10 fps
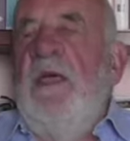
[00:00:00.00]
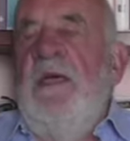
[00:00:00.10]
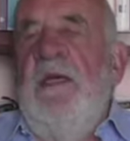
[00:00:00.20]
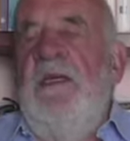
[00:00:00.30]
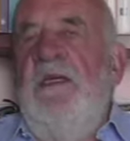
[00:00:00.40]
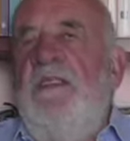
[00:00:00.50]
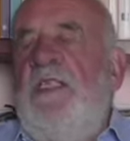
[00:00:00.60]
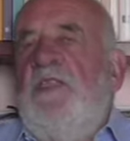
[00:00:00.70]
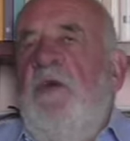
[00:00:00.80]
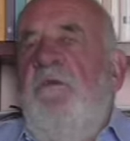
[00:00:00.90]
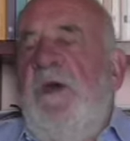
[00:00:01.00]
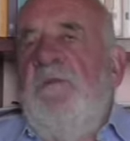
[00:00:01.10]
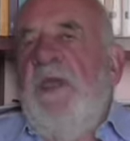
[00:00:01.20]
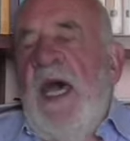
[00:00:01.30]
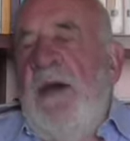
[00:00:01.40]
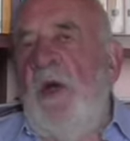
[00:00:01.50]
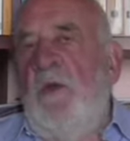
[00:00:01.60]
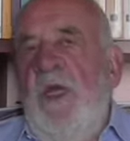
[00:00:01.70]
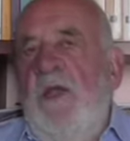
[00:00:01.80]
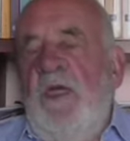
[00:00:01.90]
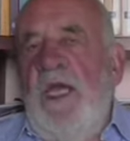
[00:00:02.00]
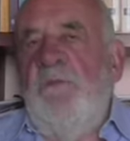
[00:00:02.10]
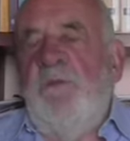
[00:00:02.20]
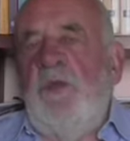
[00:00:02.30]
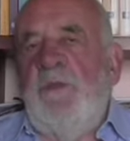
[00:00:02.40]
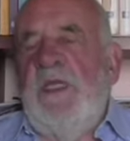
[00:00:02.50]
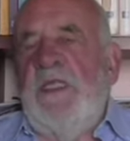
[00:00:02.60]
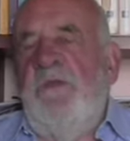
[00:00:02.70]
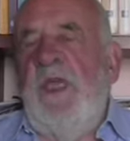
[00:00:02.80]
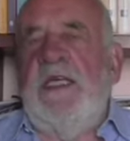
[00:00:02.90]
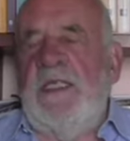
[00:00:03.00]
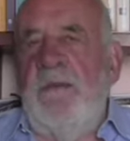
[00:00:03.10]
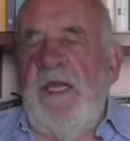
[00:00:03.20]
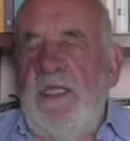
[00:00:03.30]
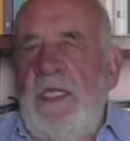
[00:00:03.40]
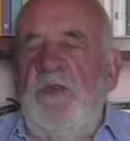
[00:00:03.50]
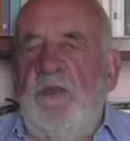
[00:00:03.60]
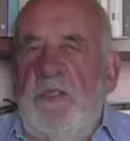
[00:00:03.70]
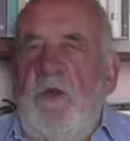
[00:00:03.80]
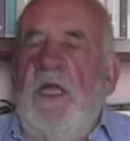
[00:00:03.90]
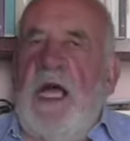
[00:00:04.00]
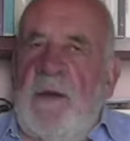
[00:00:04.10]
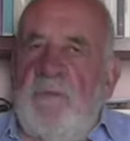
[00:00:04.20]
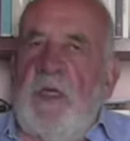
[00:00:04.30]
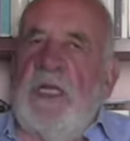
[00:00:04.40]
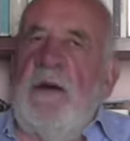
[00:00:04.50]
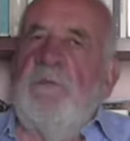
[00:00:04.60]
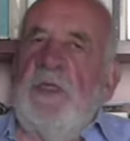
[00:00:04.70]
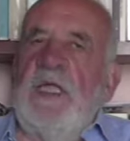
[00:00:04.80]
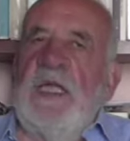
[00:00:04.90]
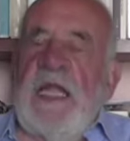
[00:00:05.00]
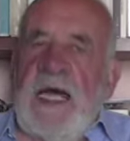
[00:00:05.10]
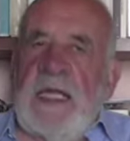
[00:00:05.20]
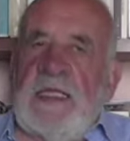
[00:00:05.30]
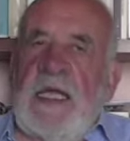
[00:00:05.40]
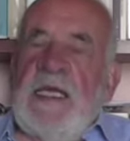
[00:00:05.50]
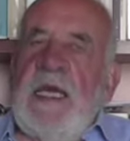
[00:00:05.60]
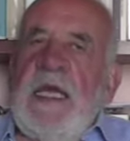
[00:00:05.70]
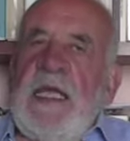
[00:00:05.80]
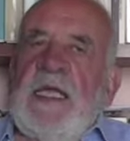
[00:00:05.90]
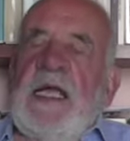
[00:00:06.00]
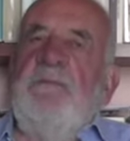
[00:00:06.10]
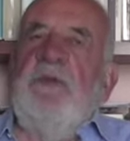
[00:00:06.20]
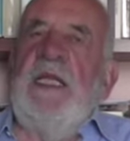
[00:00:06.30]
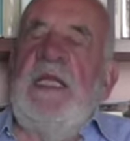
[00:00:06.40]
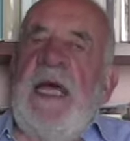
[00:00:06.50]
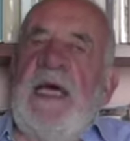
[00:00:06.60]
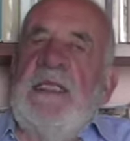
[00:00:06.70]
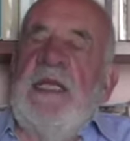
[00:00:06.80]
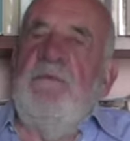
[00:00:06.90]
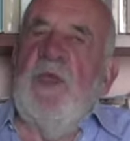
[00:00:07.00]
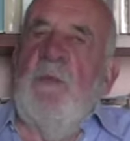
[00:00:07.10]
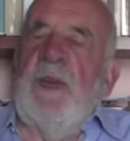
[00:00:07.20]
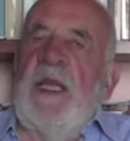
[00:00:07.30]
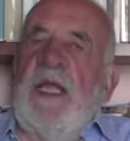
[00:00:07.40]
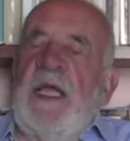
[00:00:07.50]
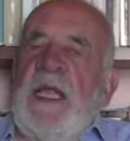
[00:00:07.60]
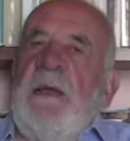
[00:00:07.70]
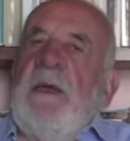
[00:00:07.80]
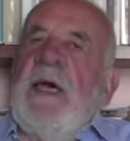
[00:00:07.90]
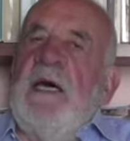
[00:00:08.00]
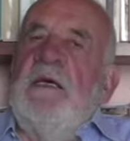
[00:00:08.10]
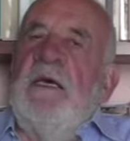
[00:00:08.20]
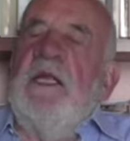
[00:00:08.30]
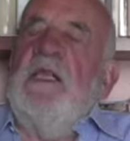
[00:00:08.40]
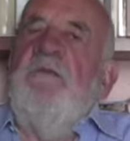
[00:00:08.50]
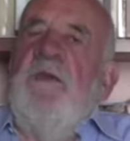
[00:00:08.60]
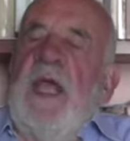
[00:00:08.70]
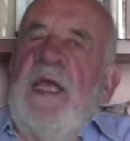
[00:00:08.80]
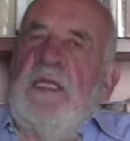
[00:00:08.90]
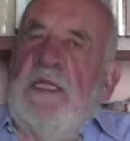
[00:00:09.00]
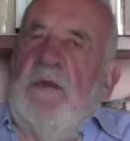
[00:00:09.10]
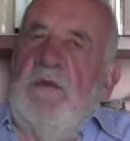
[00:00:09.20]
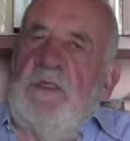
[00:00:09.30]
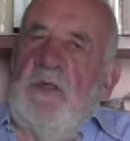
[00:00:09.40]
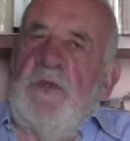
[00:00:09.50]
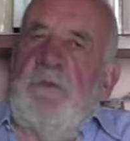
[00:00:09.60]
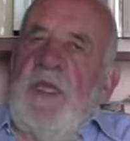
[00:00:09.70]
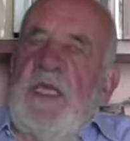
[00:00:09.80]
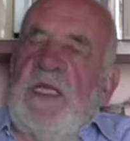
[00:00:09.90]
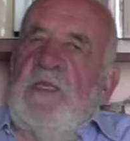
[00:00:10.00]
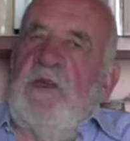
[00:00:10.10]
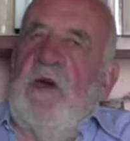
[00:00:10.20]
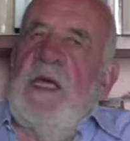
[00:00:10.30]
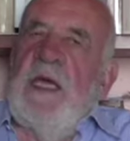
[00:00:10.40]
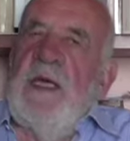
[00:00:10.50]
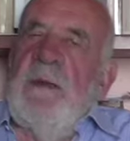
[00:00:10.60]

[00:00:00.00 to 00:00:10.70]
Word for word: eh, ci soffermiamo a quello che è più specificatamente il nostro campo, il campo dell'arte, il campo dell'arte a mio parere eh, riflette questo spirito